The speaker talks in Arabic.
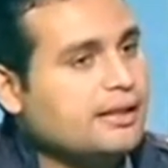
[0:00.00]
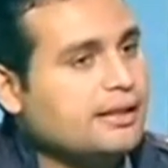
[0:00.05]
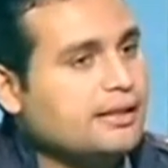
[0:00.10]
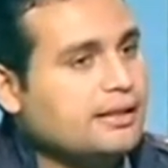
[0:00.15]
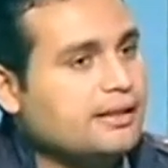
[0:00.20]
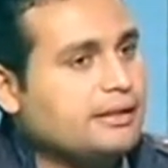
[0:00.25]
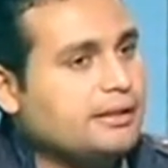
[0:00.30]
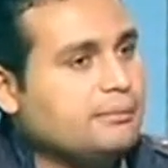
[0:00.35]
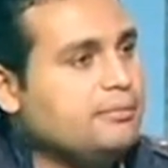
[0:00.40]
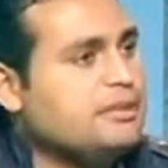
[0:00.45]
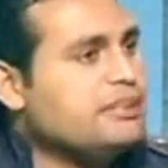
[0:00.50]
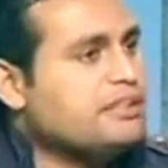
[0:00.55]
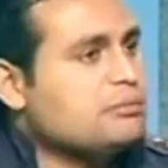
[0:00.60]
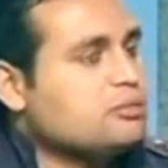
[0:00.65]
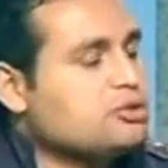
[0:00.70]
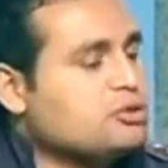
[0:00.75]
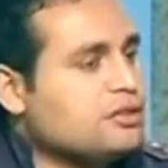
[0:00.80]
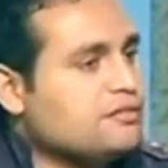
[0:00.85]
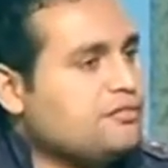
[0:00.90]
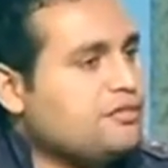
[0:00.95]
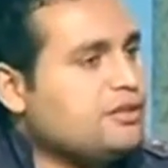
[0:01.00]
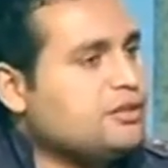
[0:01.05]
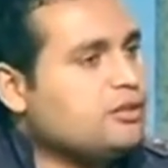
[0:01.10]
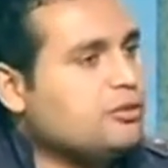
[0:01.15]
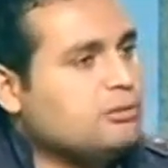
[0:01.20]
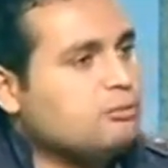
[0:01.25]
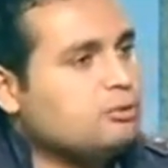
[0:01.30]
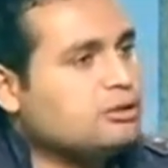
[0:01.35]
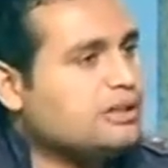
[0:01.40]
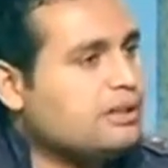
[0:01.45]
إيه، مين
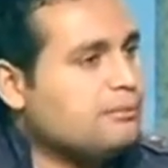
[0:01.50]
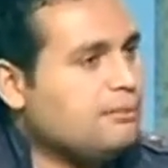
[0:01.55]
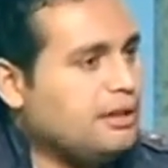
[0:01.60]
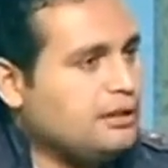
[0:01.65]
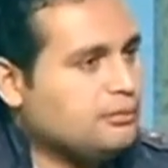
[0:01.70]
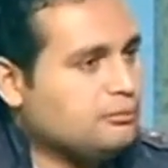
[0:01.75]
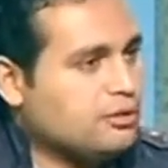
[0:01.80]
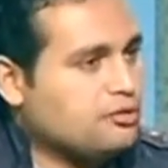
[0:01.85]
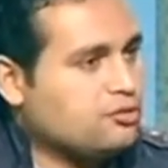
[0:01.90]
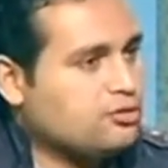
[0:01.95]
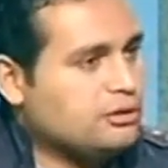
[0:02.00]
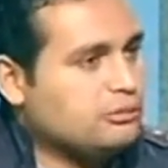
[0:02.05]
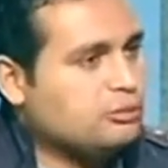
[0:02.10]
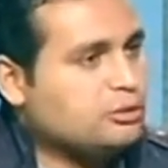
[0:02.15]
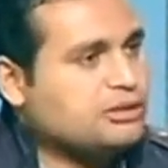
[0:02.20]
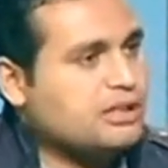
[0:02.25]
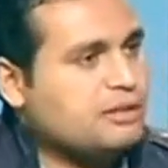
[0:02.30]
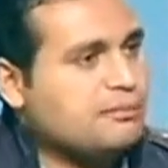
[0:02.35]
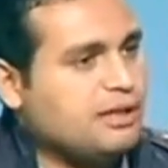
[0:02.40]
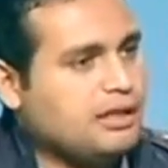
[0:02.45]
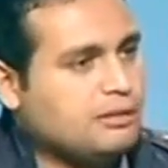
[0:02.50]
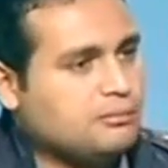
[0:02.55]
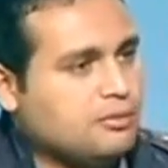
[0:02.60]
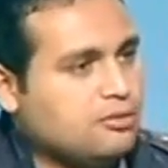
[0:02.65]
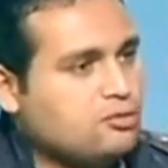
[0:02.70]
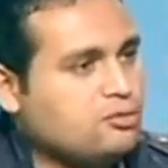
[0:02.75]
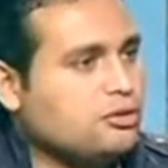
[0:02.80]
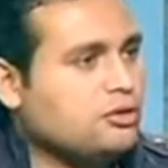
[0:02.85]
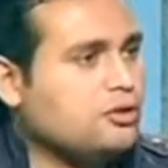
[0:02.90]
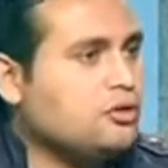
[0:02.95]
المستفيد هو المجتمع المصري المجتمع
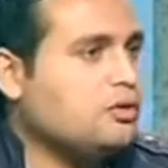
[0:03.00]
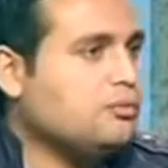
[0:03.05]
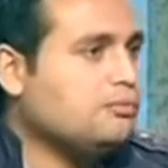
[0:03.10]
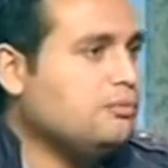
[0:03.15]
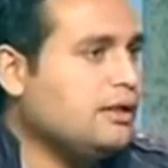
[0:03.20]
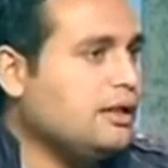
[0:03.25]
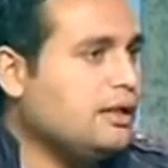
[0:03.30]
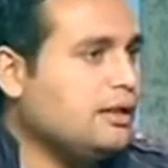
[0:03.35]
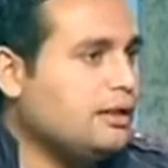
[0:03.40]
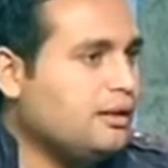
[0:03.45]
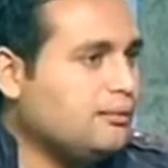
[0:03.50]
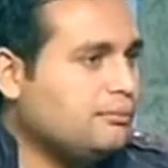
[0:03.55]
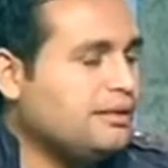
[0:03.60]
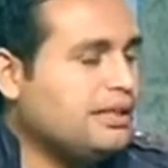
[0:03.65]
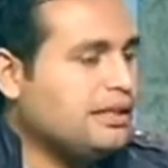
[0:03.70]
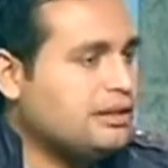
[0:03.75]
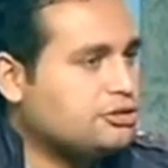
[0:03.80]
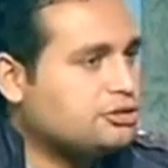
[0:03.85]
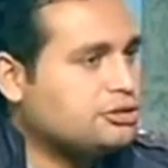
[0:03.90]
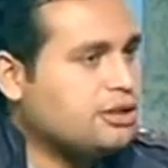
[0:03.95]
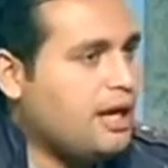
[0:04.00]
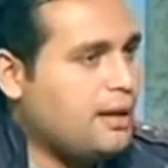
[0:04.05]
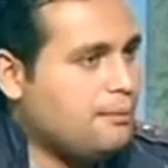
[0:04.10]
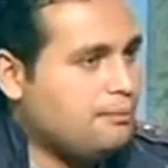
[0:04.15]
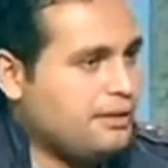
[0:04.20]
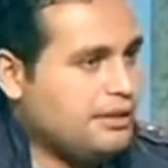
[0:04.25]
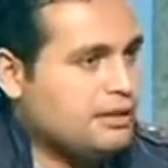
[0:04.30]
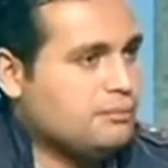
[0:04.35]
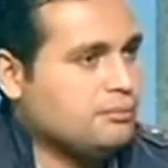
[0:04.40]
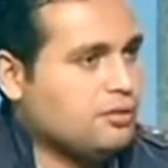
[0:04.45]
المصري اللي هم ابناء
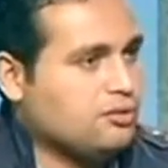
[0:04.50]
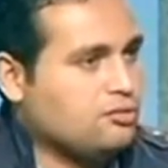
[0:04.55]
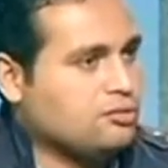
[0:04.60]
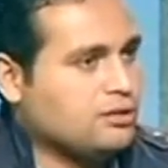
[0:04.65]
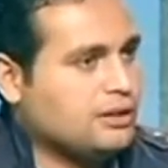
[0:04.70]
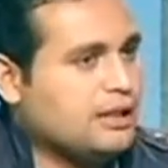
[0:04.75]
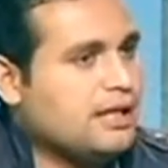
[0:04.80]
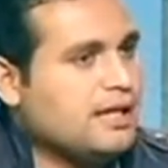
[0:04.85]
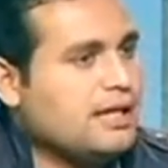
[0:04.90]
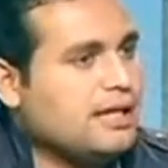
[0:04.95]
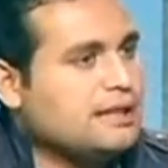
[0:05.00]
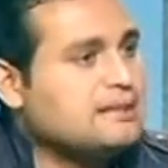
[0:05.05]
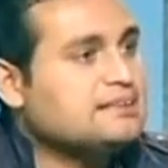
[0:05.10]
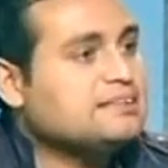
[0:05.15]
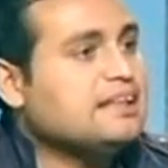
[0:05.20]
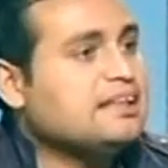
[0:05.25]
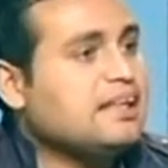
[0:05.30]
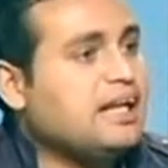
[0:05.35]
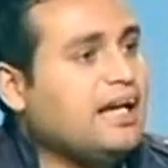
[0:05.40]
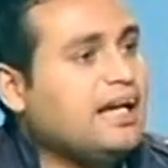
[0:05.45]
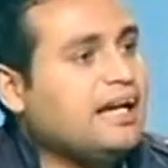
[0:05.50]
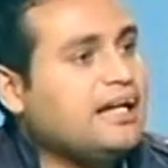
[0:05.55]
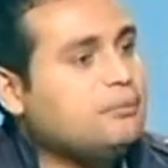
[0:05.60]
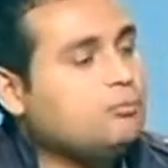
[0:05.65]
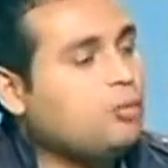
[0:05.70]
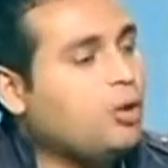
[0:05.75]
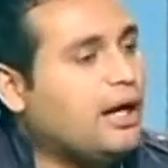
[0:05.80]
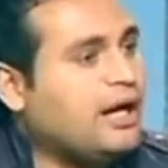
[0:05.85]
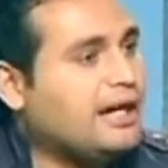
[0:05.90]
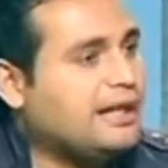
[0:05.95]
الشعب المصري ازاي نحقق
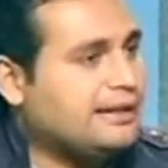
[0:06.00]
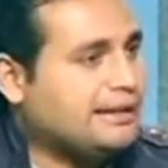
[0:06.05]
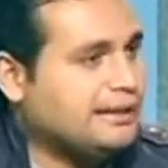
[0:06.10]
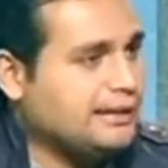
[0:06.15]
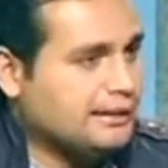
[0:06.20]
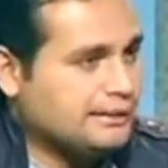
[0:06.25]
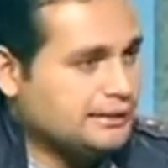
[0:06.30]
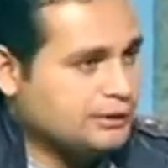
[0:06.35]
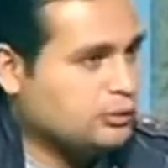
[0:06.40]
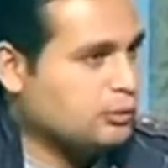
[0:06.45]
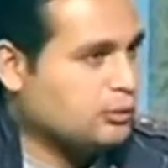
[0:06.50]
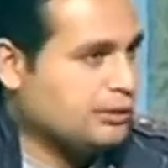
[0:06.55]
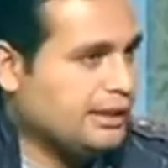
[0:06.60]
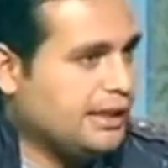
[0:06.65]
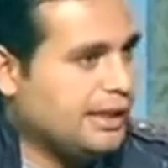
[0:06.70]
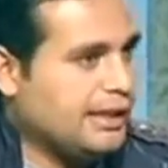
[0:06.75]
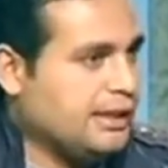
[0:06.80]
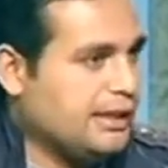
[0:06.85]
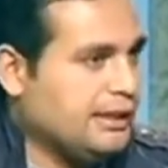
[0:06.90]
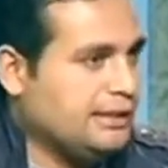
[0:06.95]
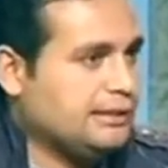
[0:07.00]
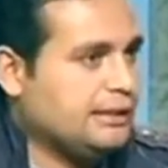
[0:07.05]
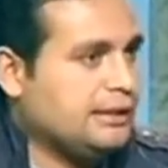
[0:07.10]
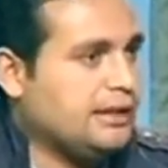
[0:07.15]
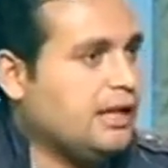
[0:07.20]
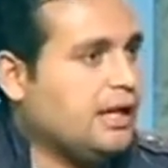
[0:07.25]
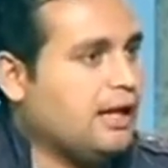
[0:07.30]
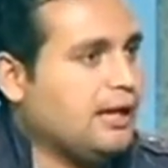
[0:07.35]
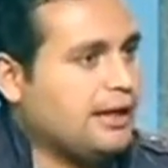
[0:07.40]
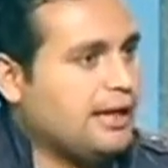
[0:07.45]
المعادله دي كلها ان
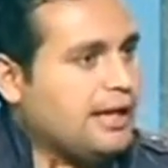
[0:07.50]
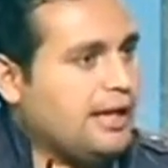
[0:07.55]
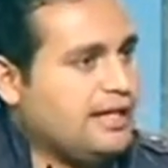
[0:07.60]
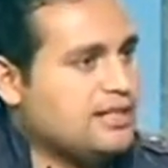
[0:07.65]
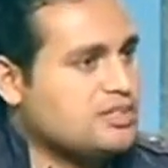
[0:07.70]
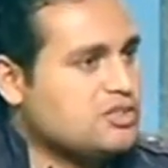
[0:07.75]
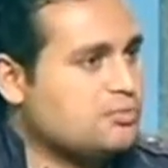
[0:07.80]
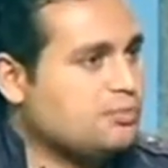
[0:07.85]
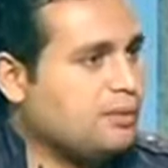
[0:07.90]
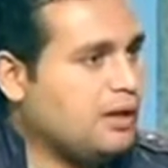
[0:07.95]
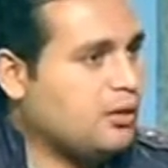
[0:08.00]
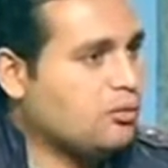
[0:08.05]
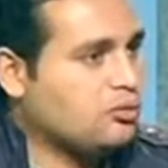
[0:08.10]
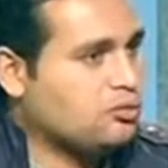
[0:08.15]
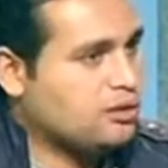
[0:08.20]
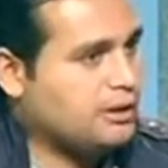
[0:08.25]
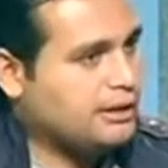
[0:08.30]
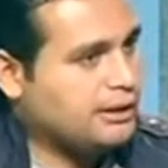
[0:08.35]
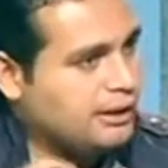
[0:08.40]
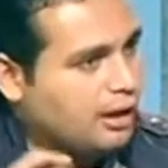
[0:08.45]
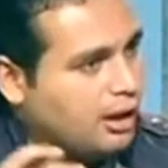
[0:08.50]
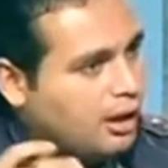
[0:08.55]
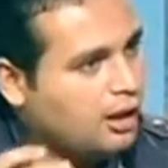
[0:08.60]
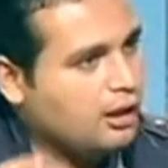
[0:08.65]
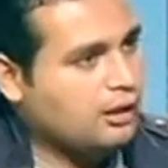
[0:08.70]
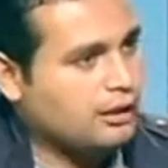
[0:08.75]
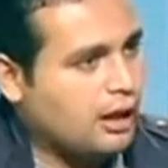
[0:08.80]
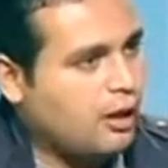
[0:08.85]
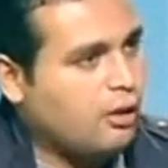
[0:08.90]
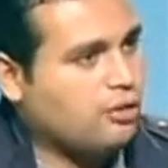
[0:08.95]
انا كحزب اوصل
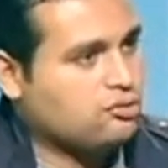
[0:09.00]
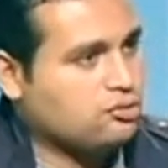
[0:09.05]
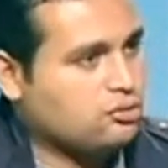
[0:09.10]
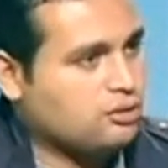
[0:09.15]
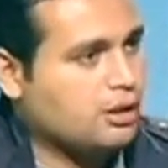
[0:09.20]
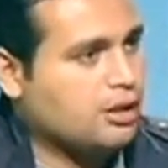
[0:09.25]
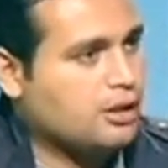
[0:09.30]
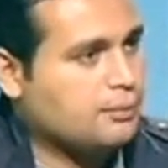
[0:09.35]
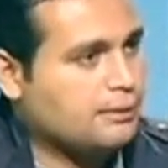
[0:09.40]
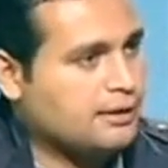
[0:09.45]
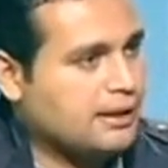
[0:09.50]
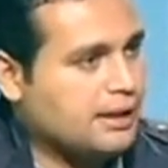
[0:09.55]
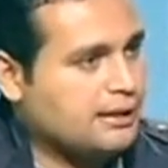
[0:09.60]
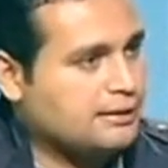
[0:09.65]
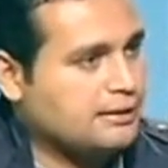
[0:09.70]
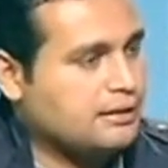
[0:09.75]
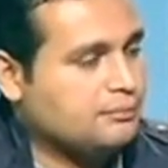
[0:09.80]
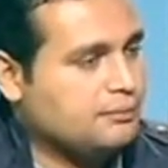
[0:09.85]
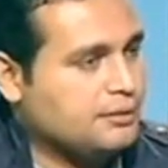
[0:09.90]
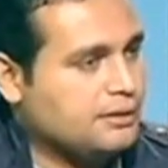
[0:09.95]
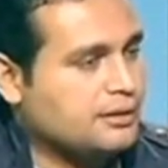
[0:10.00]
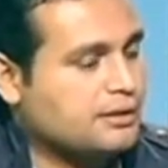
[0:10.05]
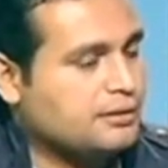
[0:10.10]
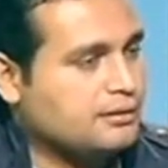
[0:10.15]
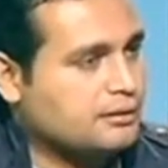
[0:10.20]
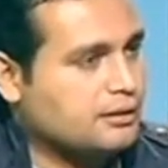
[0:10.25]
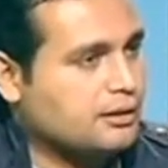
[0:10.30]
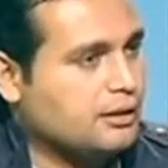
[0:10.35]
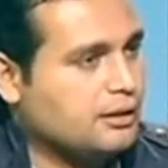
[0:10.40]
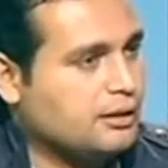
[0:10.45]
لاه احصد اكبر عدد
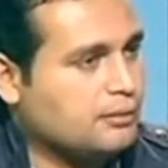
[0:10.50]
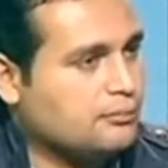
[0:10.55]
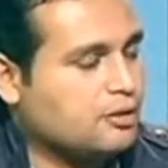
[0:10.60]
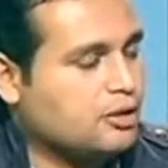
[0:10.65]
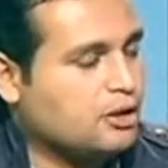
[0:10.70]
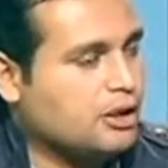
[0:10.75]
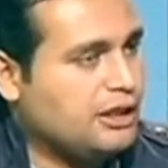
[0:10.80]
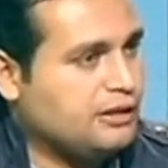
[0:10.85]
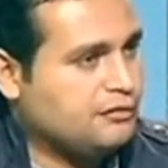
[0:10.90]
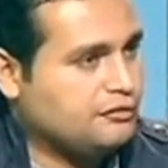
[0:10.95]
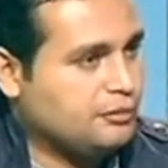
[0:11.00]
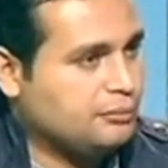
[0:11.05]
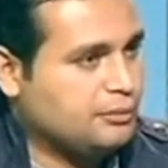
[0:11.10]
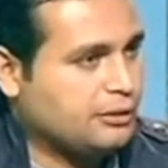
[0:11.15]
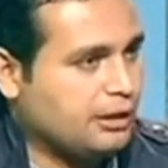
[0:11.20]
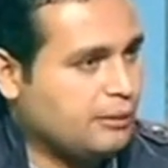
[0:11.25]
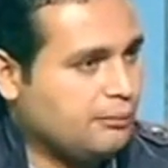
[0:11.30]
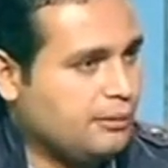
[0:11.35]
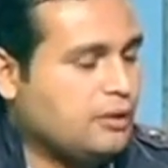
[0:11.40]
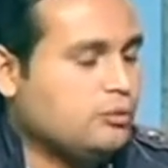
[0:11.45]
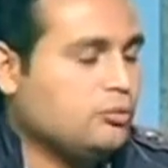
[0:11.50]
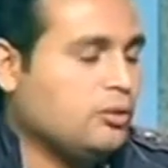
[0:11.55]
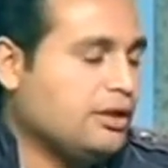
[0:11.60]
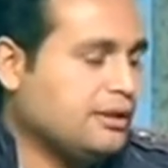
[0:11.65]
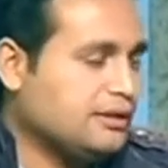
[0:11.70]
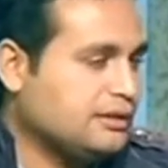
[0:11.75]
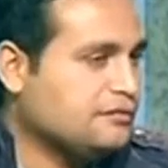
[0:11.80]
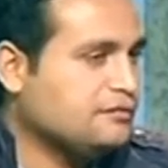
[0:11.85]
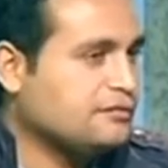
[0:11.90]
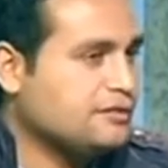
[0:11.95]
من المقاعد آه، في البرلمان
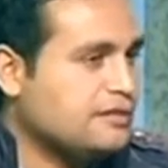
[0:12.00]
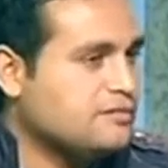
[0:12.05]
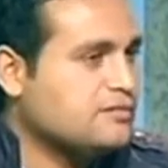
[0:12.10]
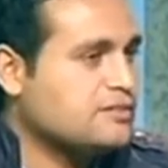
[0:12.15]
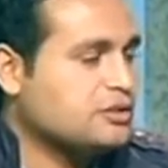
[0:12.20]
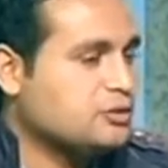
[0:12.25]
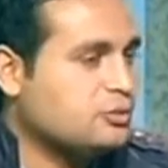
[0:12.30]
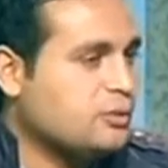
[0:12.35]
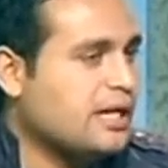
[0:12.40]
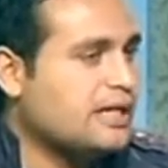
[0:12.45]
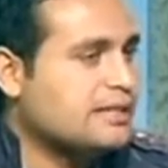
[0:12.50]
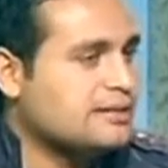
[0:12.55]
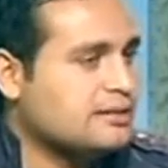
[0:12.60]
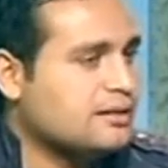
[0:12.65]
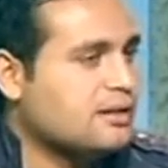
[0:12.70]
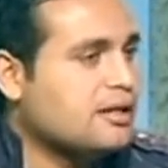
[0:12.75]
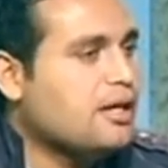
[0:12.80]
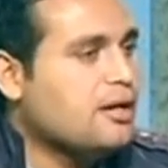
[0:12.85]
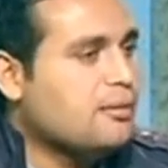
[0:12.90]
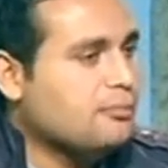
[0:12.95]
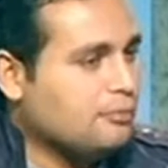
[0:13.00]
وايضا في نفس الوقت